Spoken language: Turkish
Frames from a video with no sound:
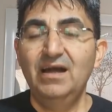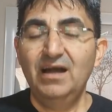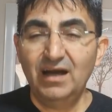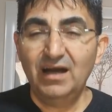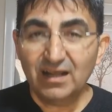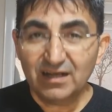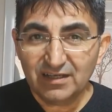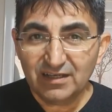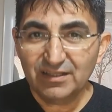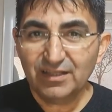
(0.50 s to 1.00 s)

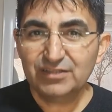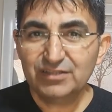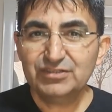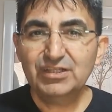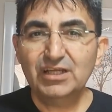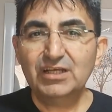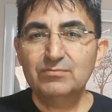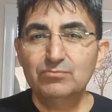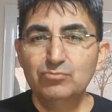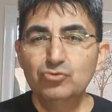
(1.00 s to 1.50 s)

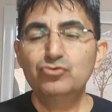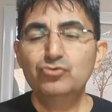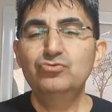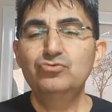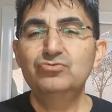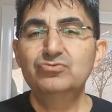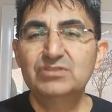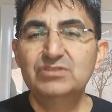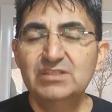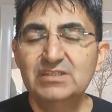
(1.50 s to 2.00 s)
Arkadaşlar
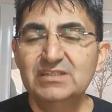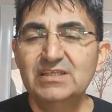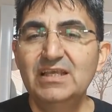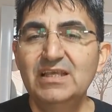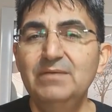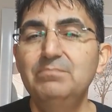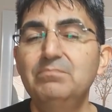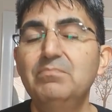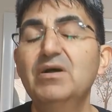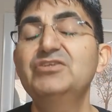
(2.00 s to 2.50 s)
bugün
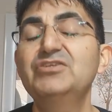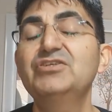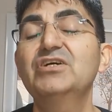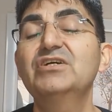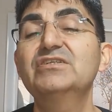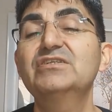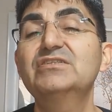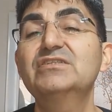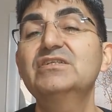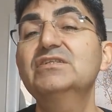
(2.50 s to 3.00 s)
size
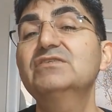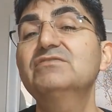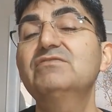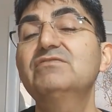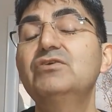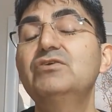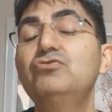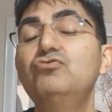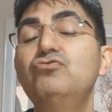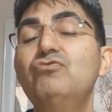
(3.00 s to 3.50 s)
başarısız
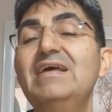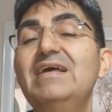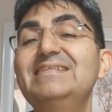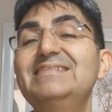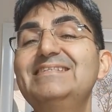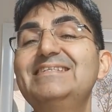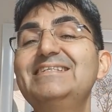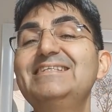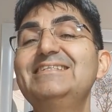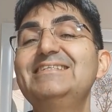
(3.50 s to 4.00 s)
ve
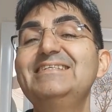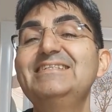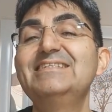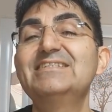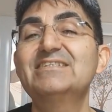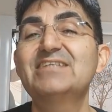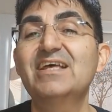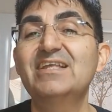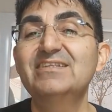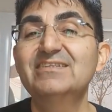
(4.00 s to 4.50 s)
güvensiz
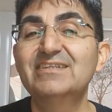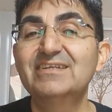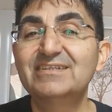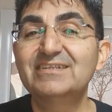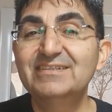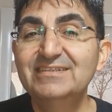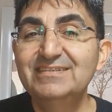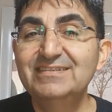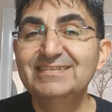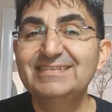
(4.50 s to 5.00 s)

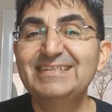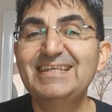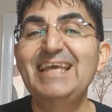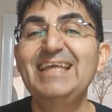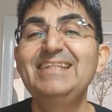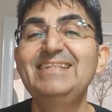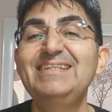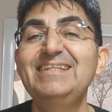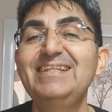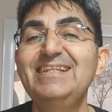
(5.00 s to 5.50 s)
insanların
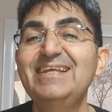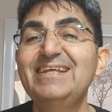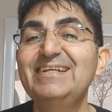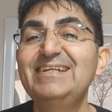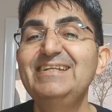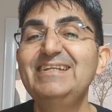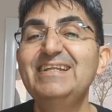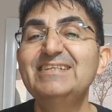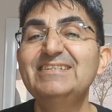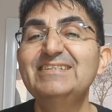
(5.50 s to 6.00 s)

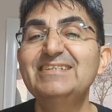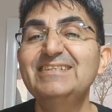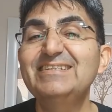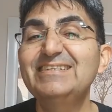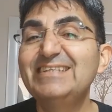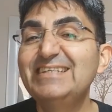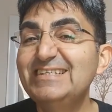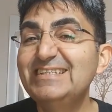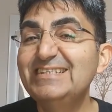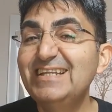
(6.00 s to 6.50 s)
kendilerini nasıl
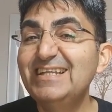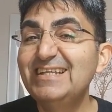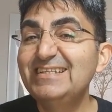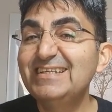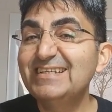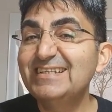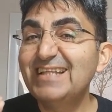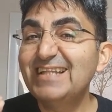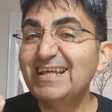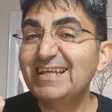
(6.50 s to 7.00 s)

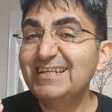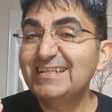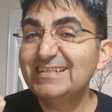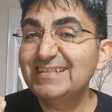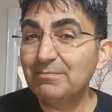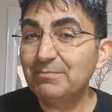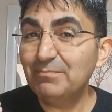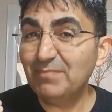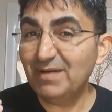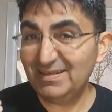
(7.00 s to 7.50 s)

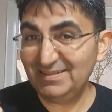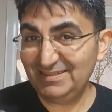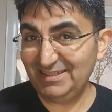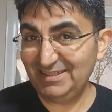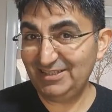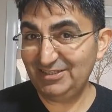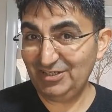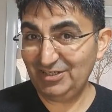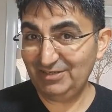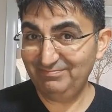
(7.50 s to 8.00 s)
gizlediklerinden
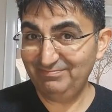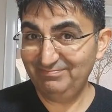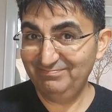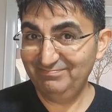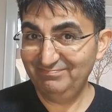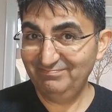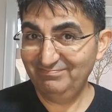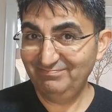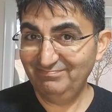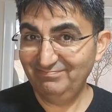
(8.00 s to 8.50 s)
bahsedeceğim.
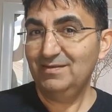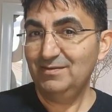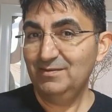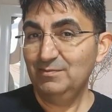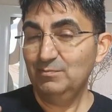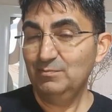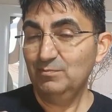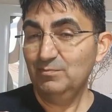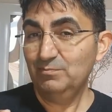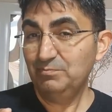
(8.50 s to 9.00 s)

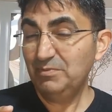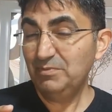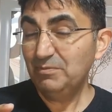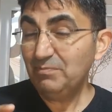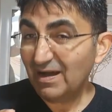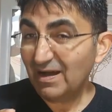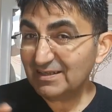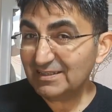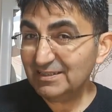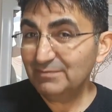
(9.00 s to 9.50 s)
Bir
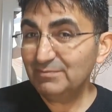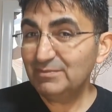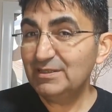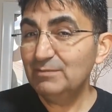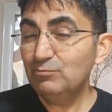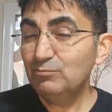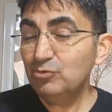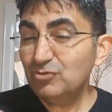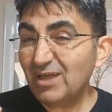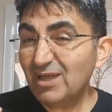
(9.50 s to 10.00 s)
baktım
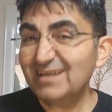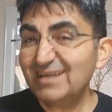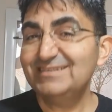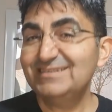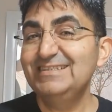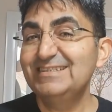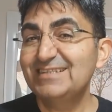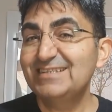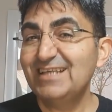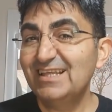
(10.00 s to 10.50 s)
ki bu tarz
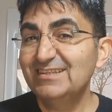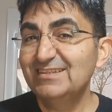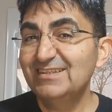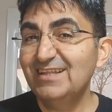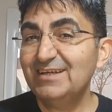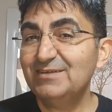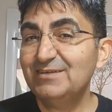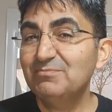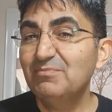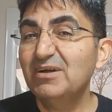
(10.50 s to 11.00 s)

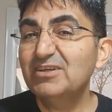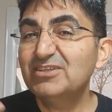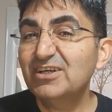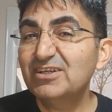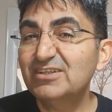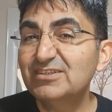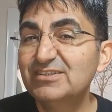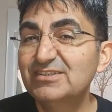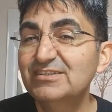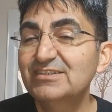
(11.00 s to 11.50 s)
insanlar
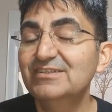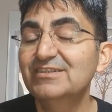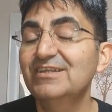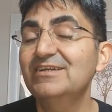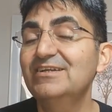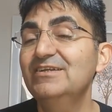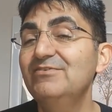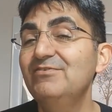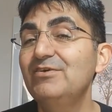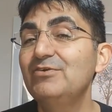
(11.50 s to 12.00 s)

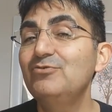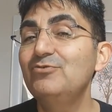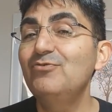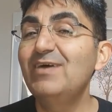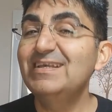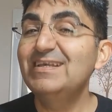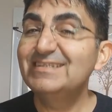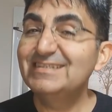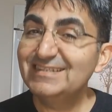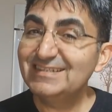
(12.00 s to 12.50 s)
başarısızlıklarını ve
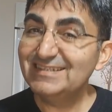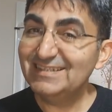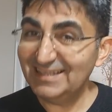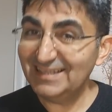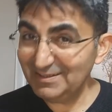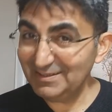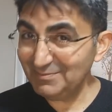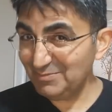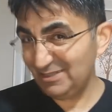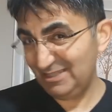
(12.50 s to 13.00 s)

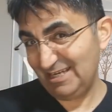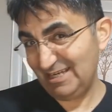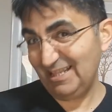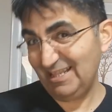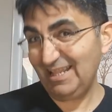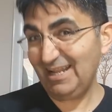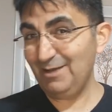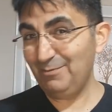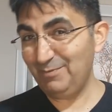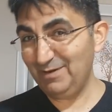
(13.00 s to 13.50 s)
güvensizliklerini bir
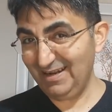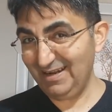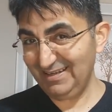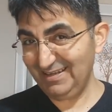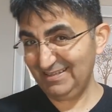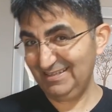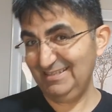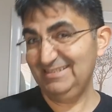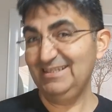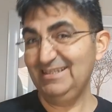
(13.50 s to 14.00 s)
şeyler
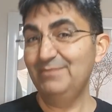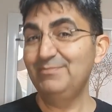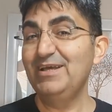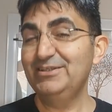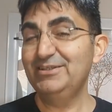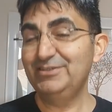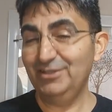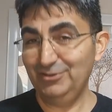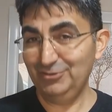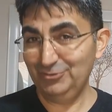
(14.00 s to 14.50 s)
yaparak
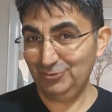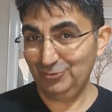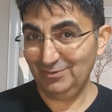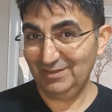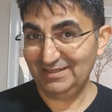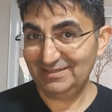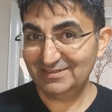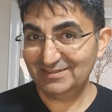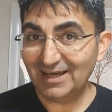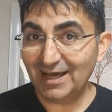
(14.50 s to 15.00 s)
gizlemeye
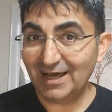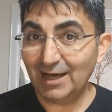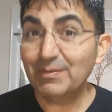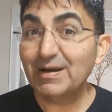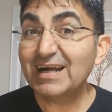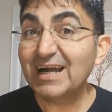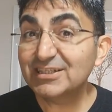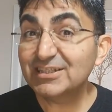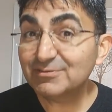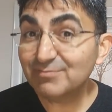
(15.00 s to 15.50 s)
çalışıyorlar.
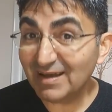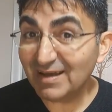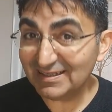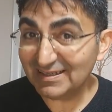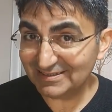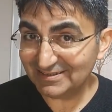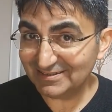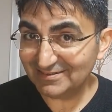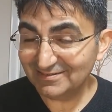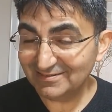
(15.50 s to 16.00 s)
Ama
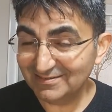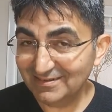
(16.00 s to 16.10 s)
kaçmaz.